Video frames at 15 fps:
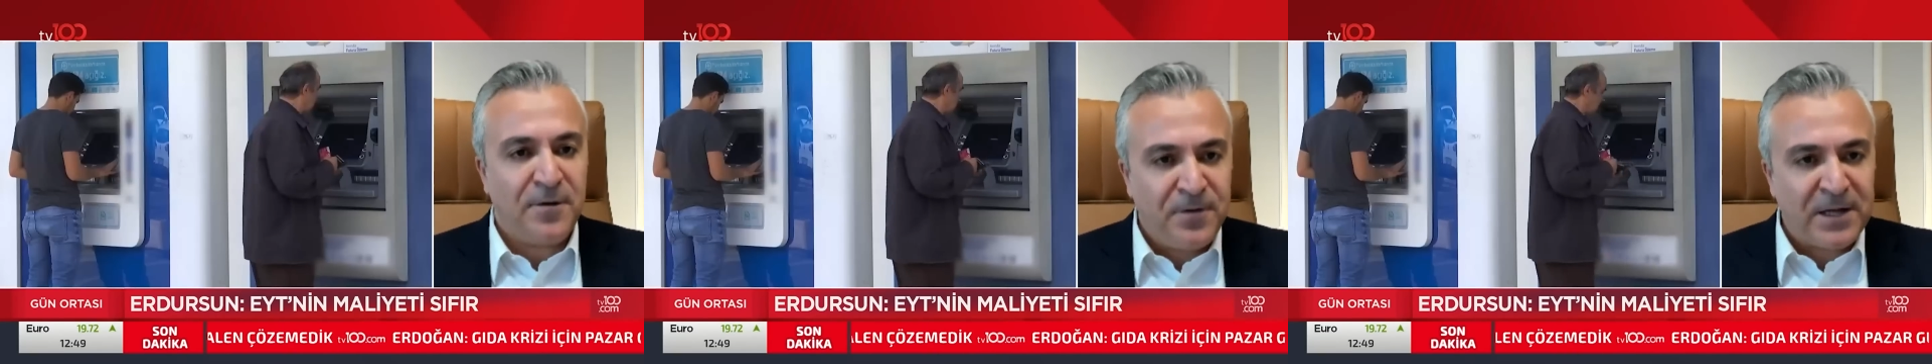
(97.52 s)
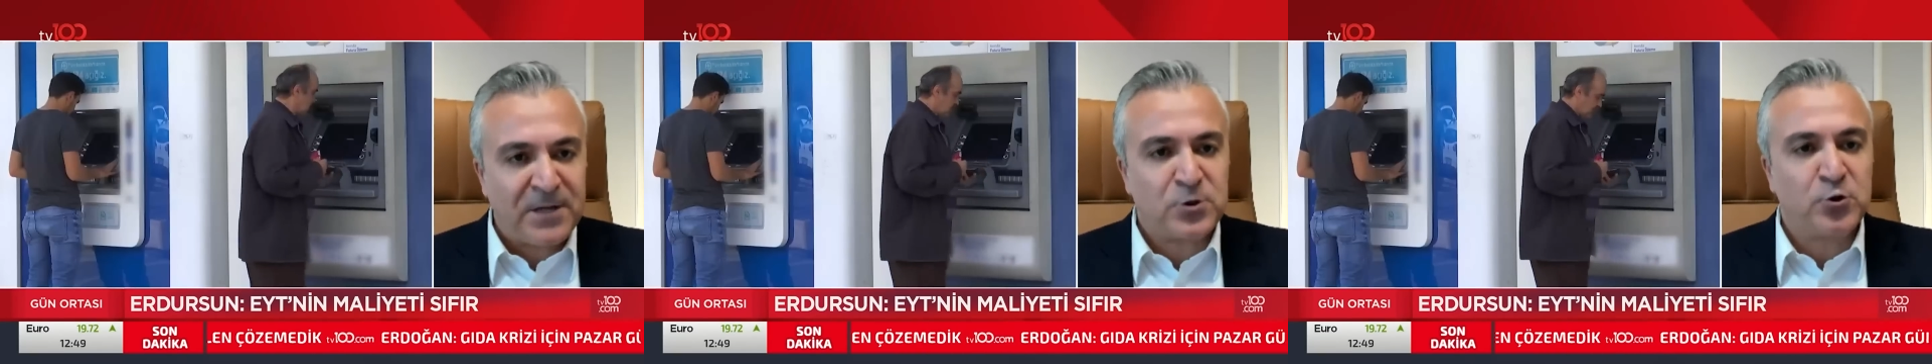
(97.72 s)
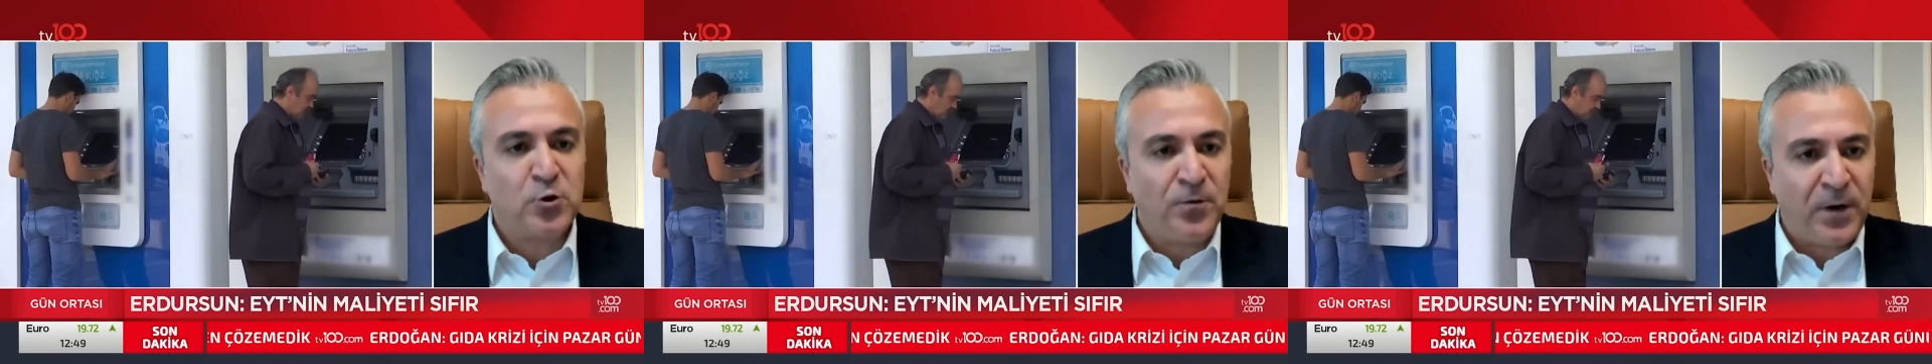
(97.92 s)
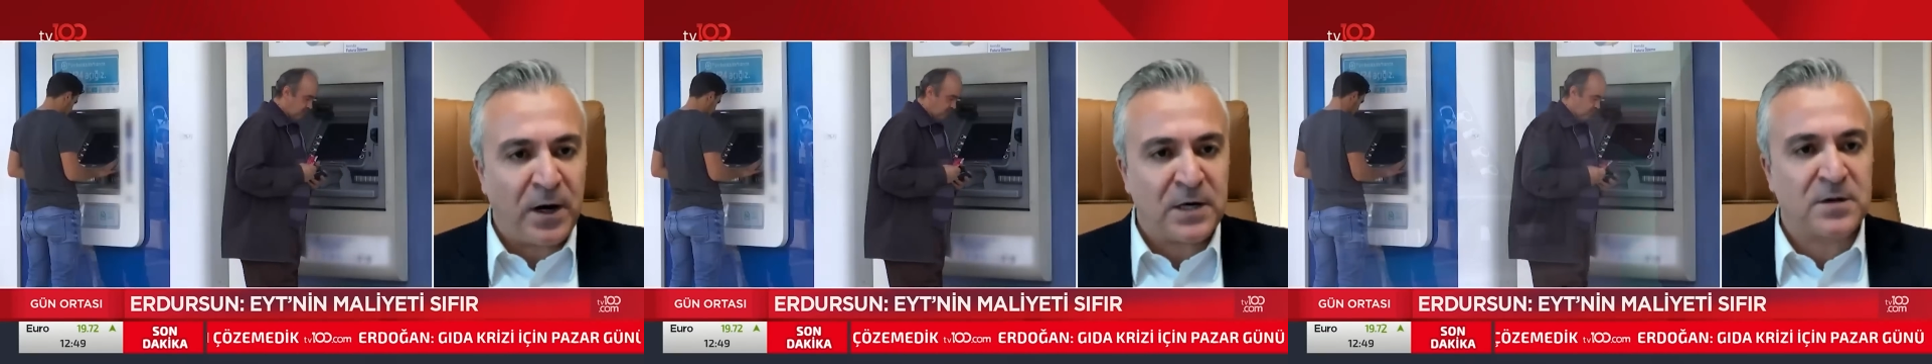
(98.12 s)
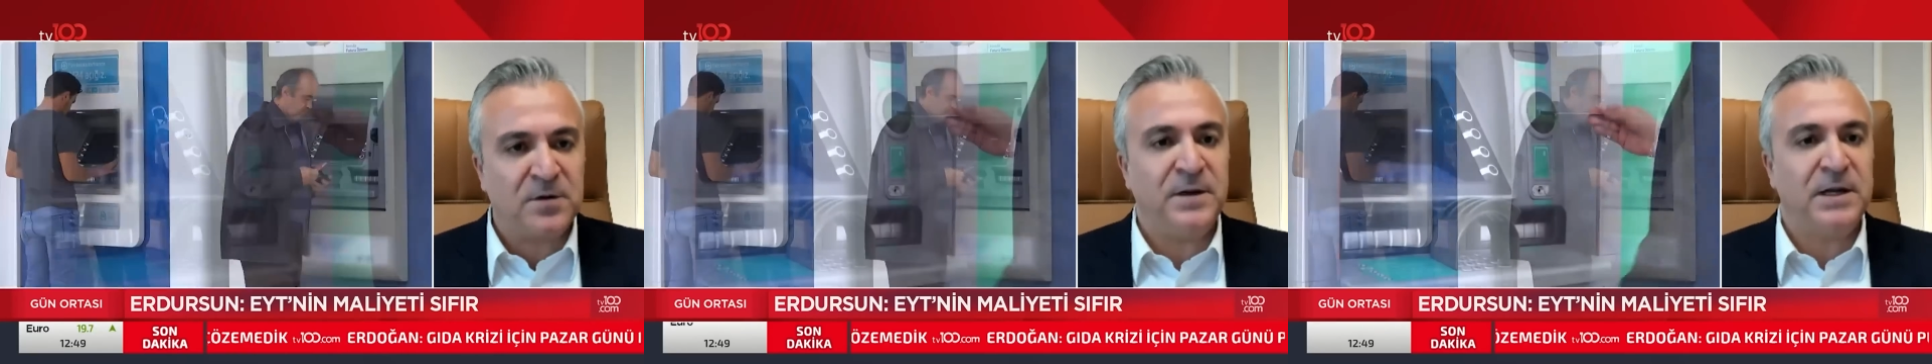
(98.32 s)
enflasyon
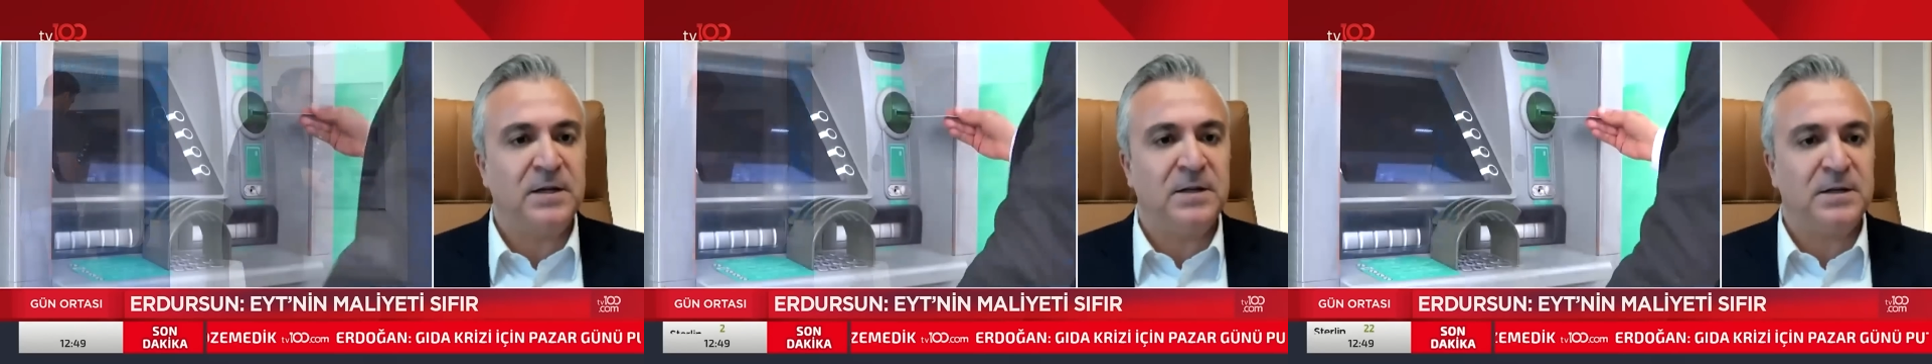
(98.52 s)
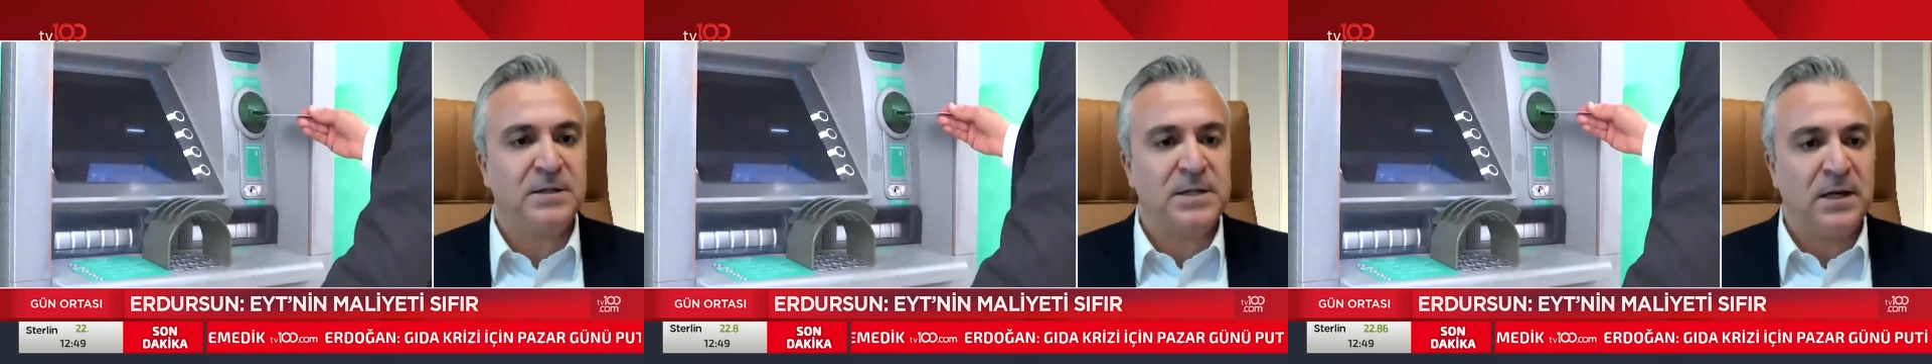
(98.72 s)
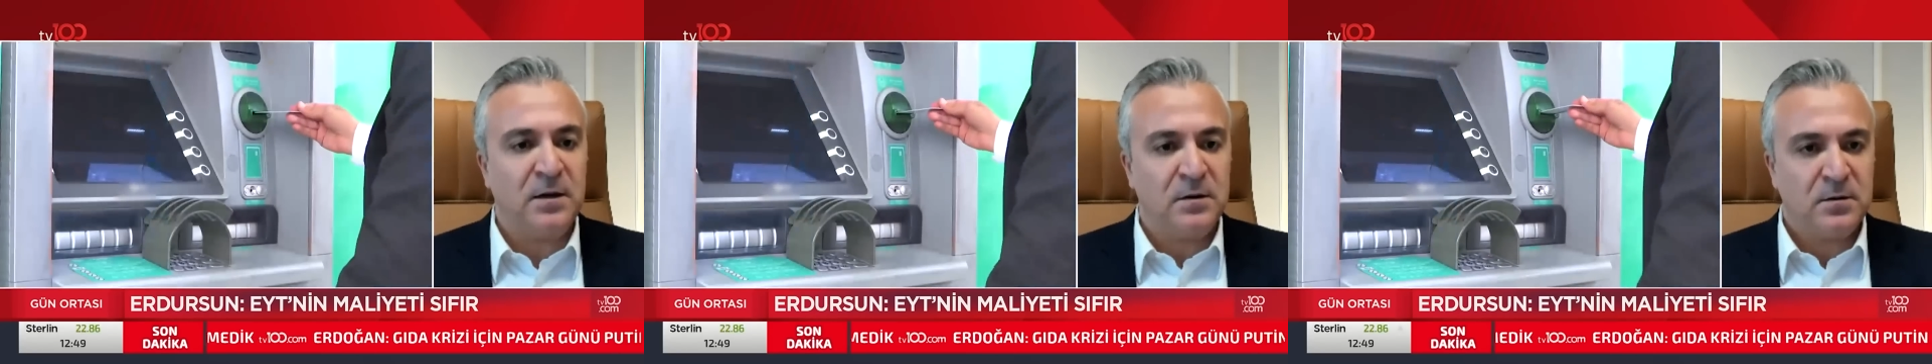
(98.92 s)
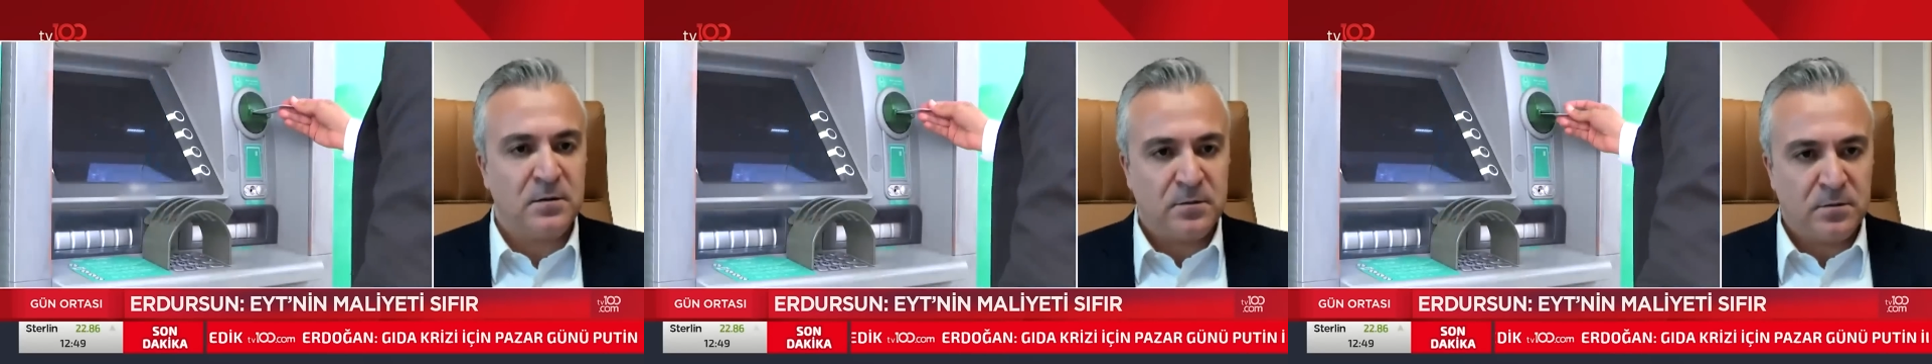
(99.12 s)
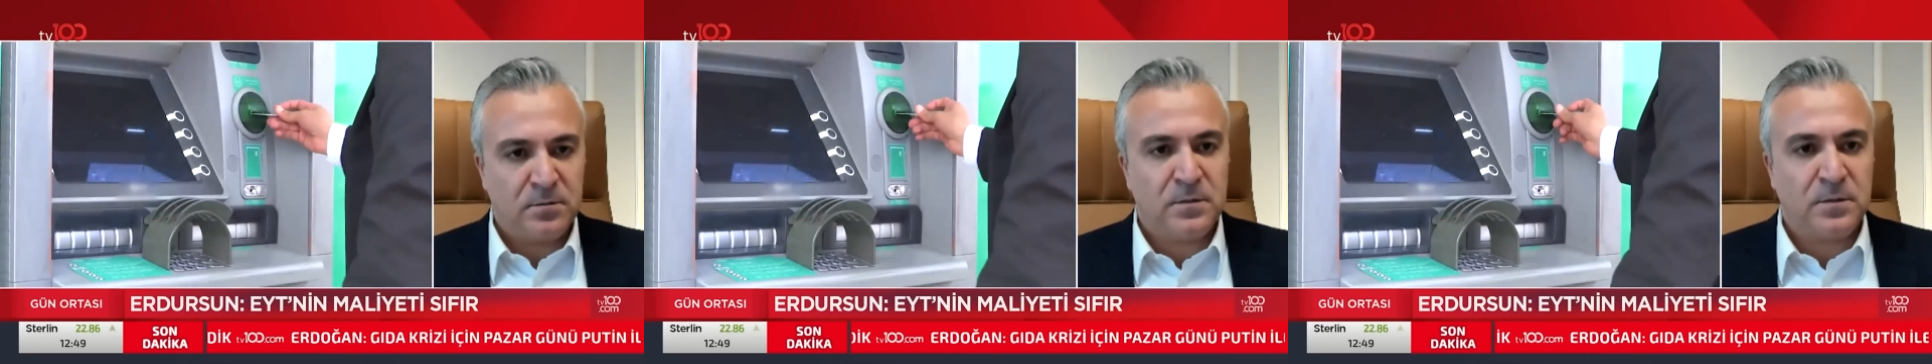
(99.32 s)
farkı verilirse